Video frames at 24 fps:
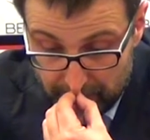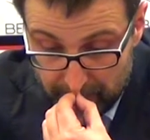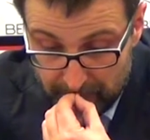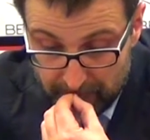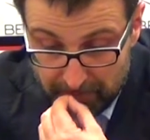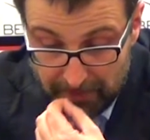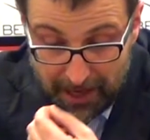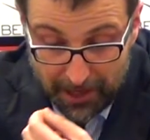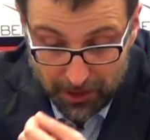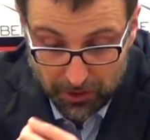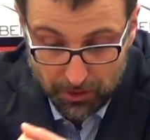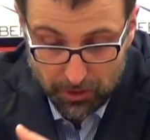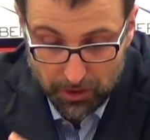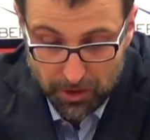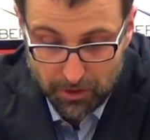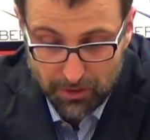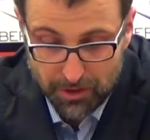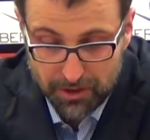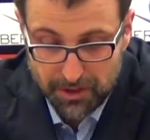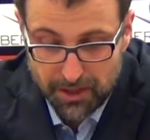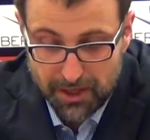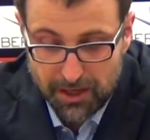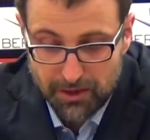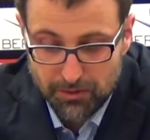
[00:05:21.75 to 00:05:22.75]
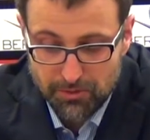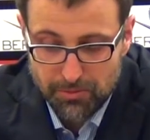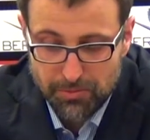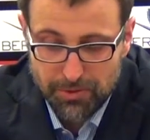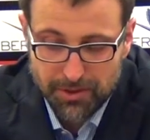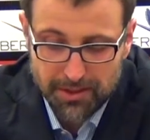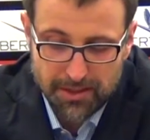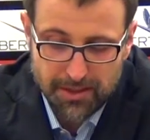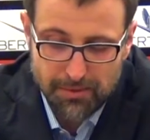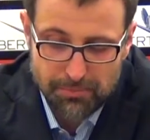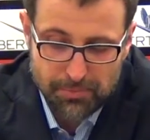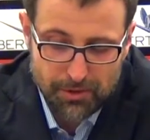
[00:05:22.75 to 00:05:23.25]
Marco riguarderà la sua
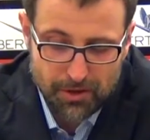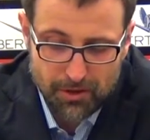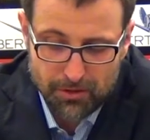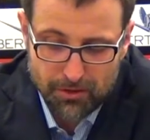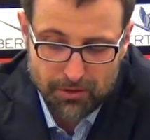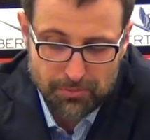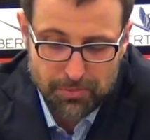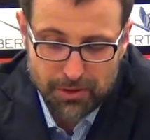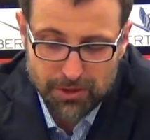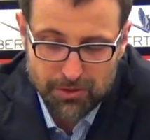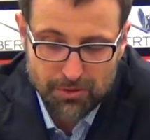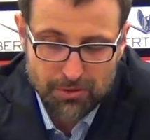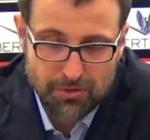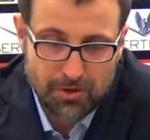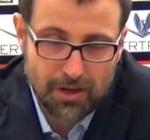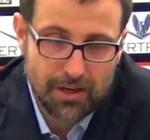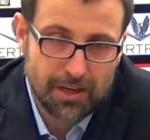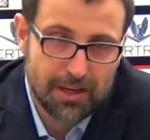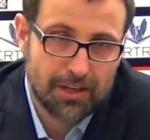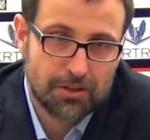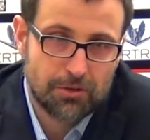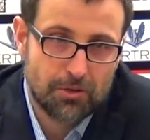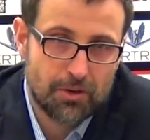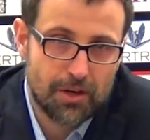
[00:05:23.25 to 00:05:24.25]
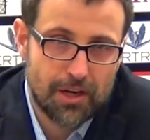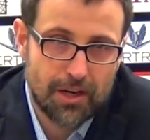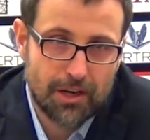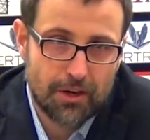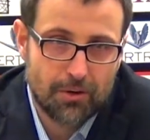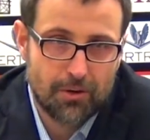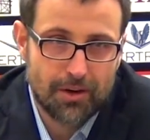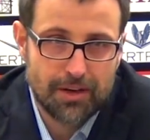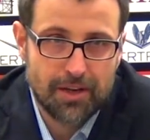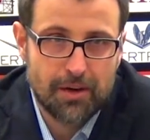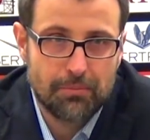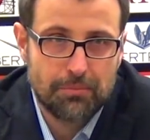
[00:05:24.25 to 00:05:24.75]
partita, però ripeto noi allenatori la
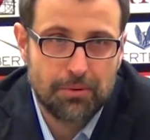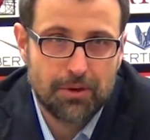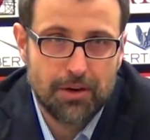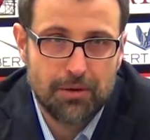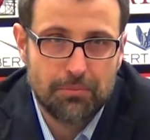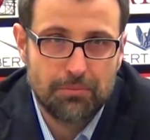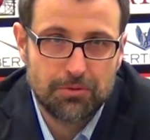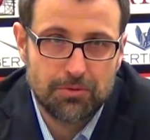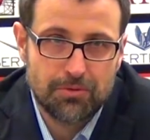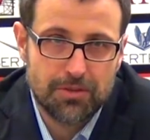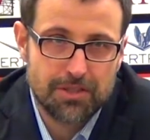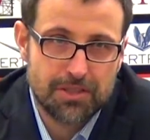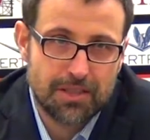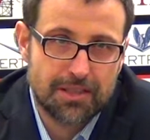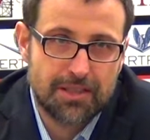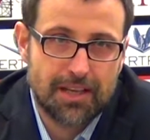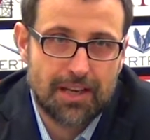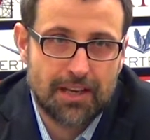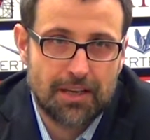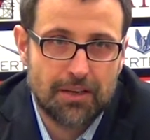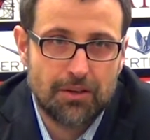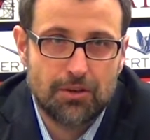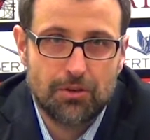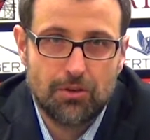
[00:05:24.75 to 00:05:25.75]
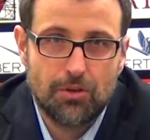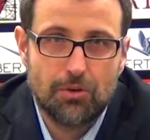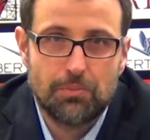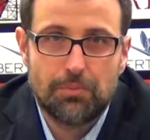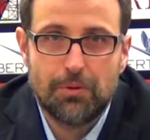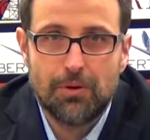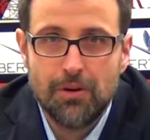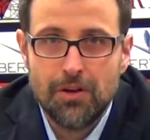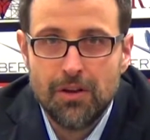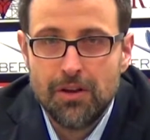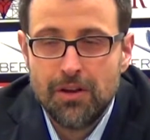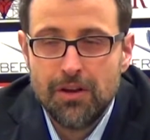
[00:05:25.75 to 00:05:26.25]
riguardiamo poi da un punto di vista tecnico,
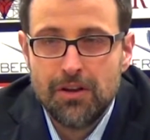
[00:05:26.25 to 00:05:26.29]
dopo